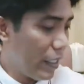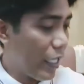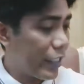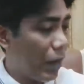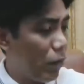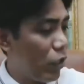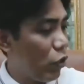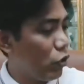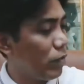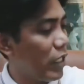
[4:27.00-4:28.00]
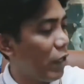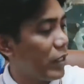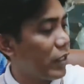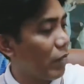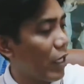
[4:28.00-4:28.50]
Ang sabi po ni YouTube, Dear
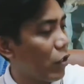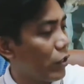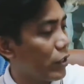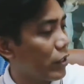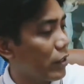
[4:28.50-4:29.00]
Mr. Marcos,